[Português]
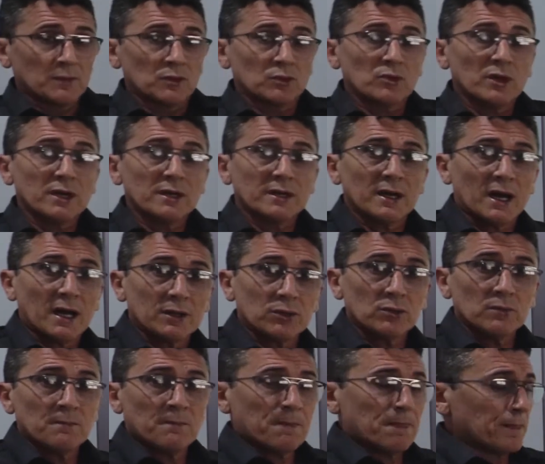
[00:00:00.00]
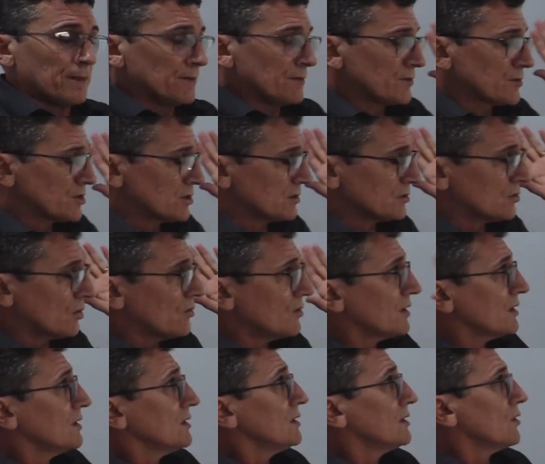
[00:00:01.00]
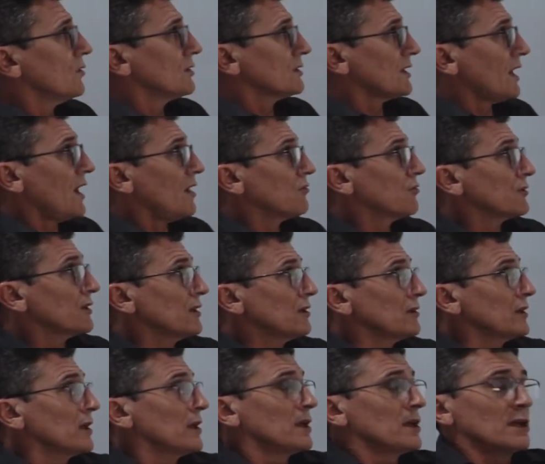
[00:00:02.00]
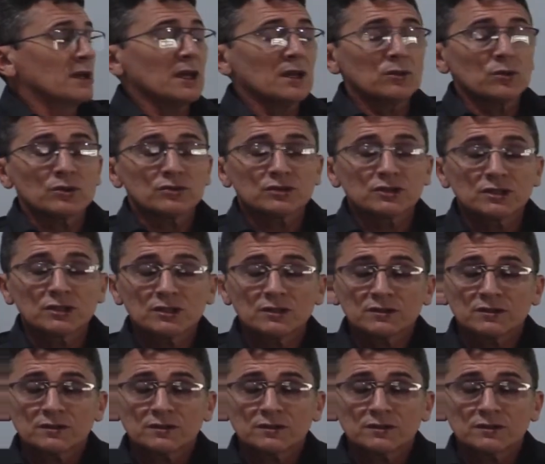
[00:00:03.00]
O reinado de Dom Henrique VIII, que ele reinou de